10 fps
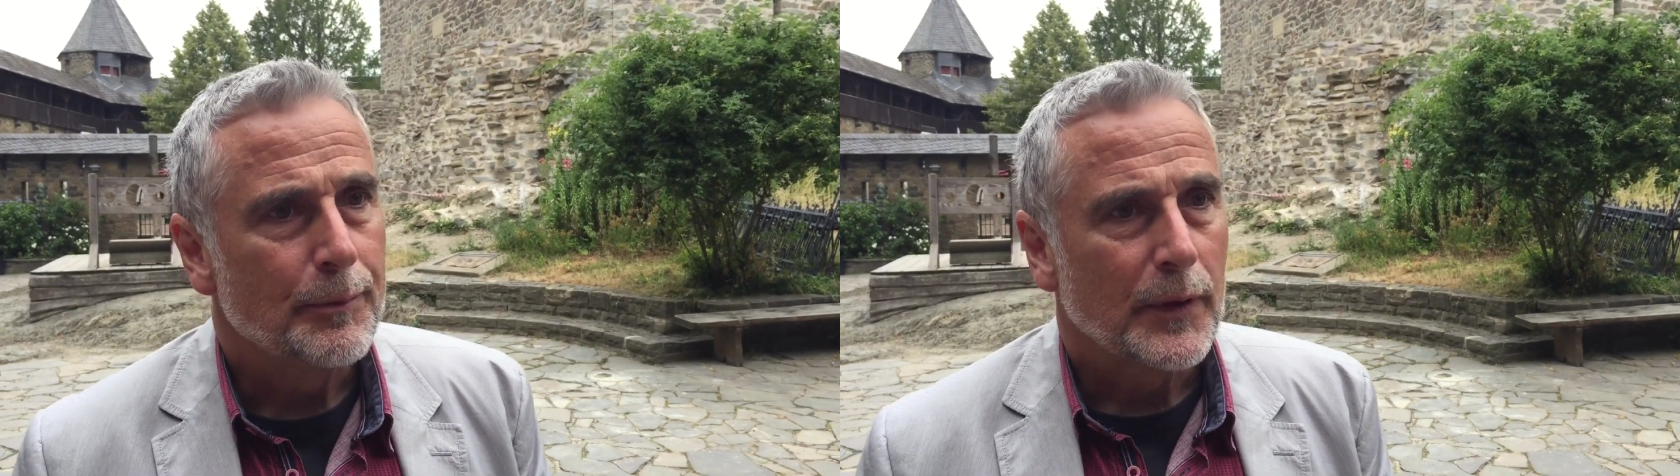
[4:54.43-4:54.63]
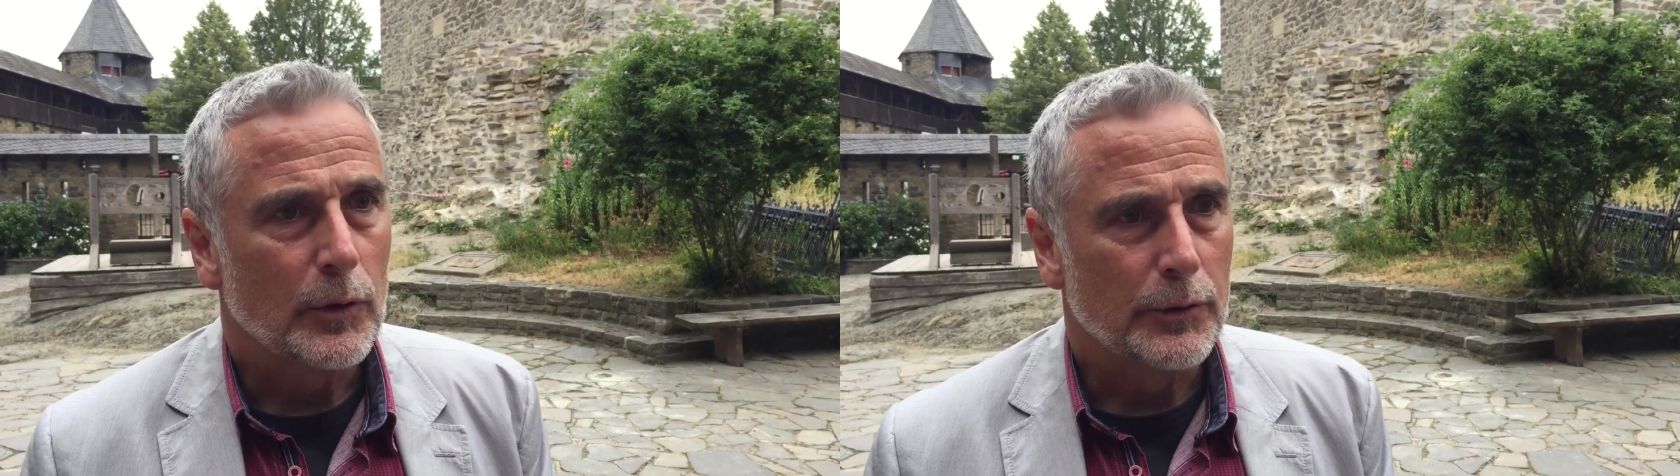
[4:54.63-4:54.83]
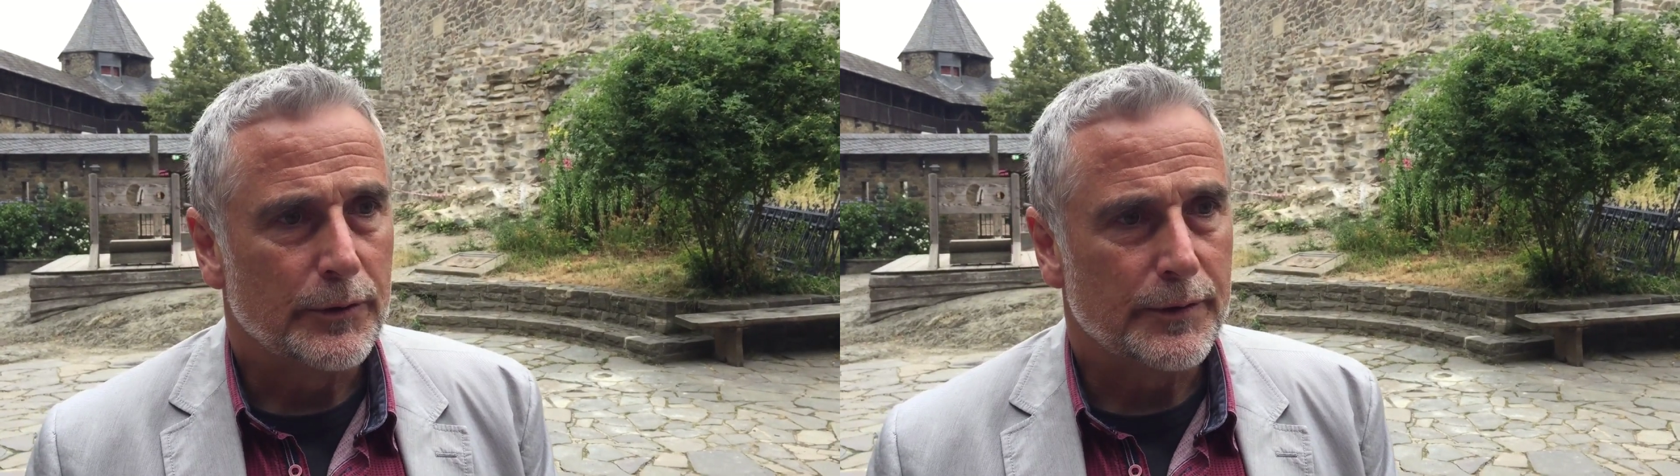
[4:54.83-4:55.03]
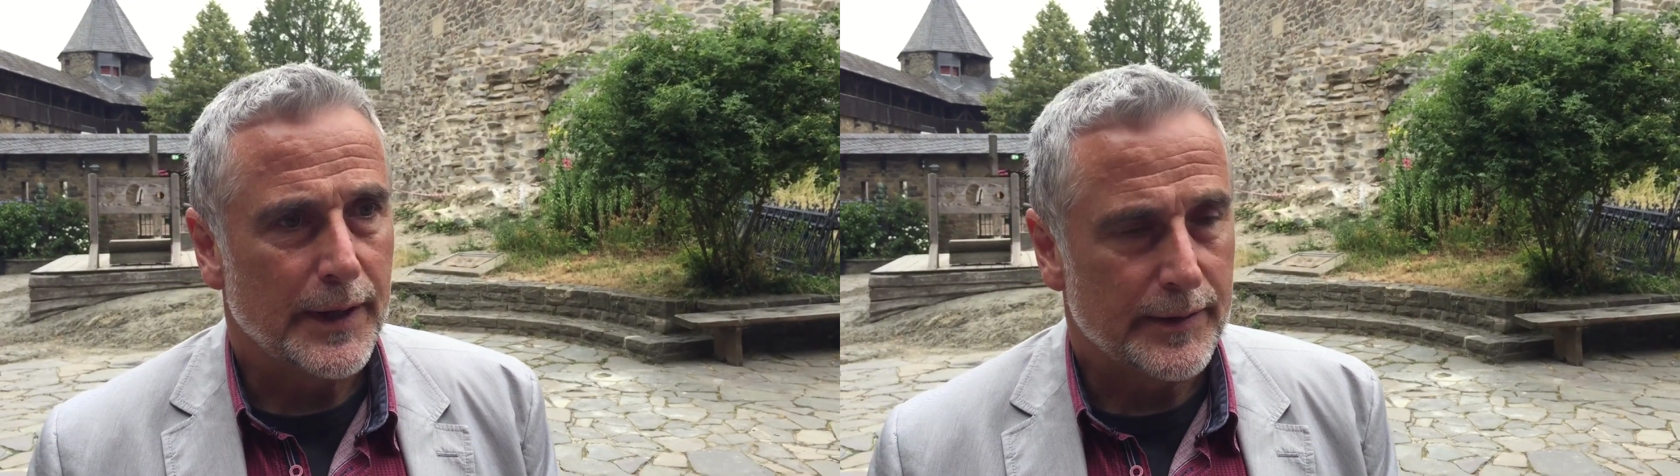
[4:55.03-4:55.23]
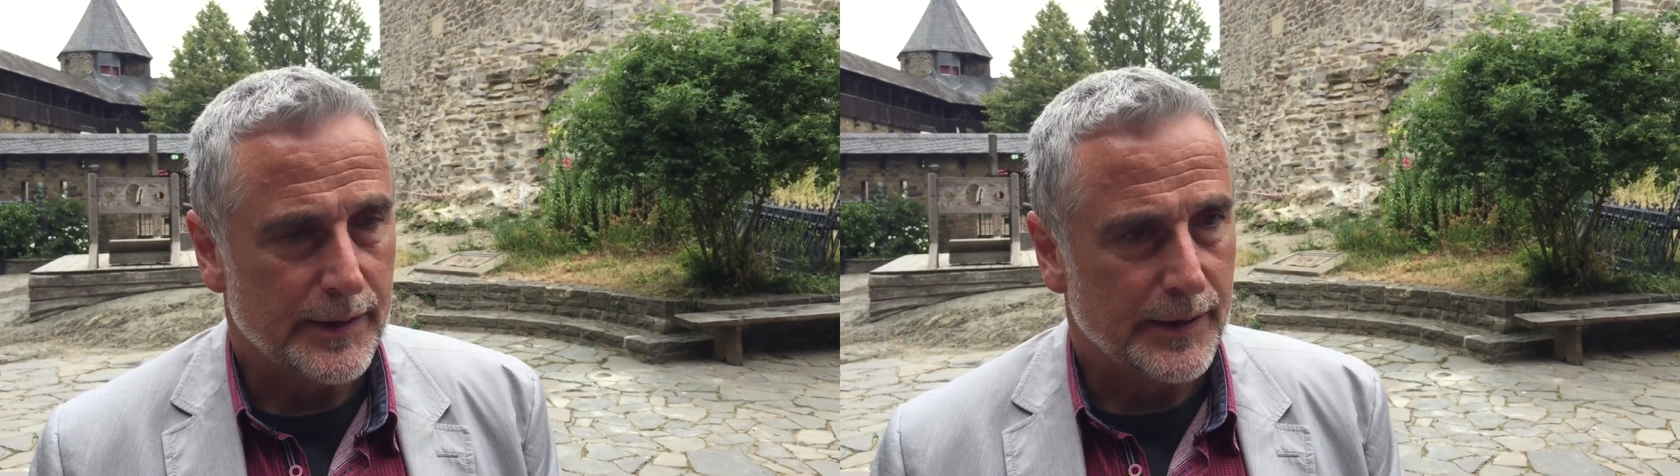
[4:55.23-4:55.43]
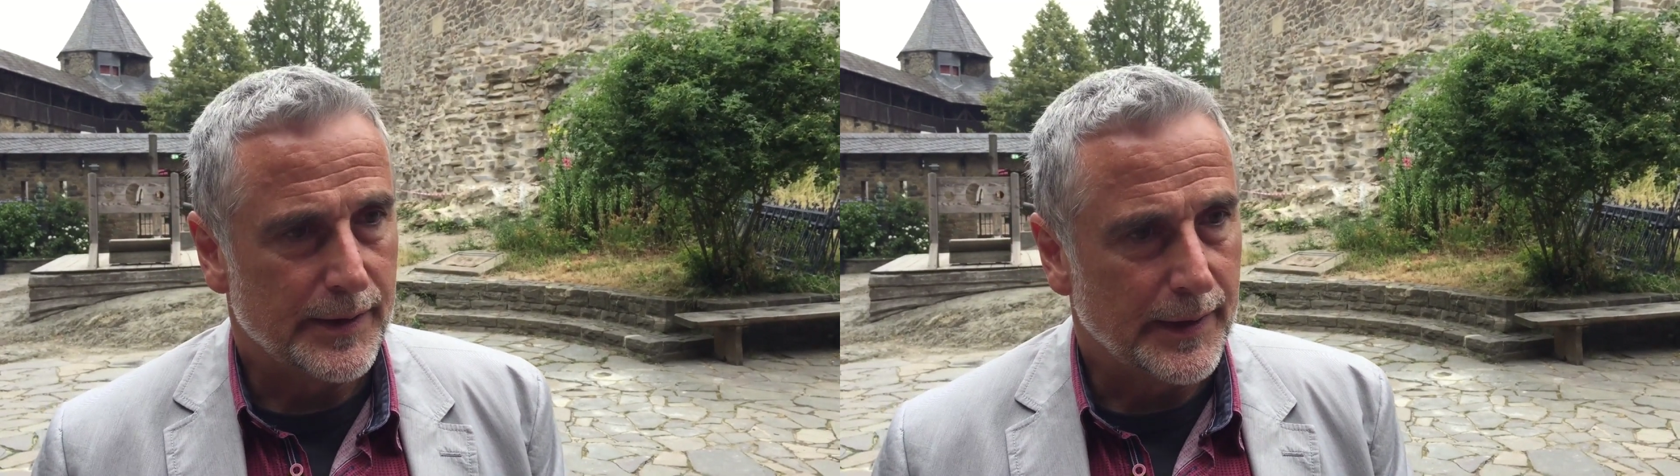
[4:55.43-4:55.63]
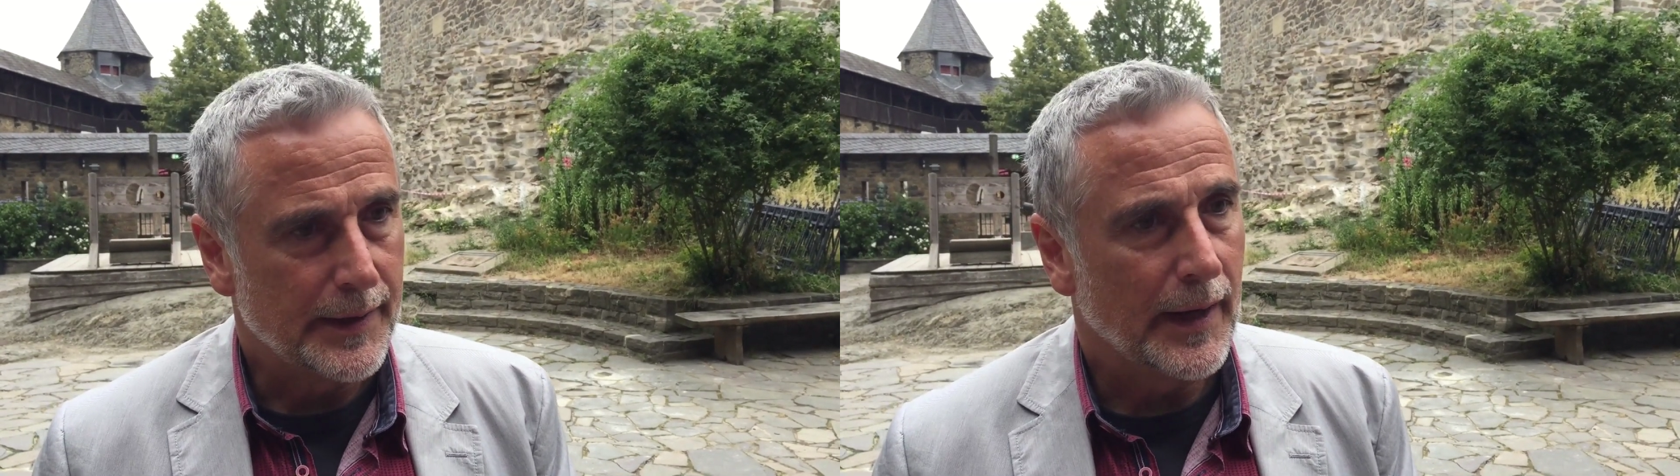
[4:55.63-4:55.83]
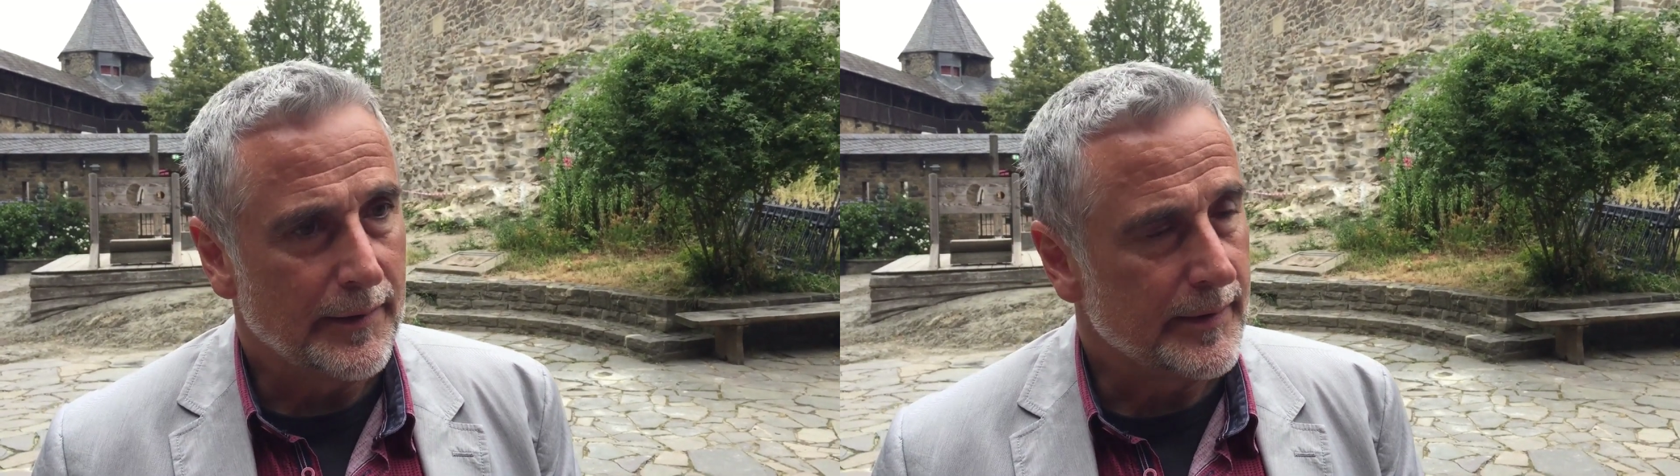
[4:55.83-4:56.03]
Und wir sind hier
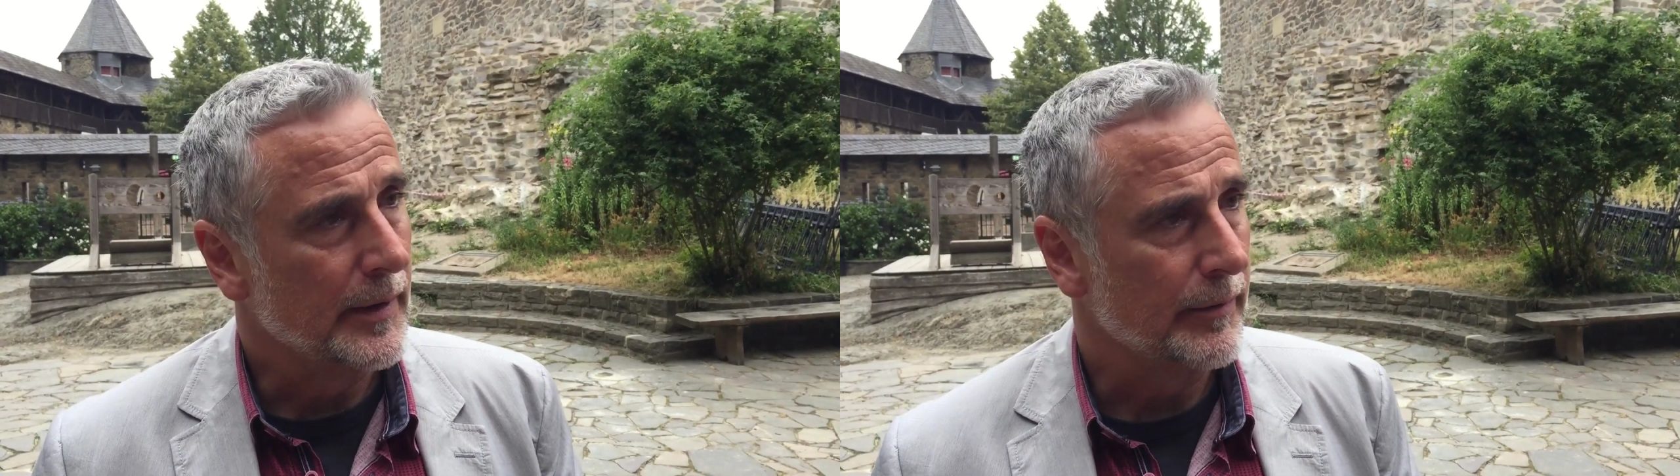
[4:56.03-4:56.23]
der einzige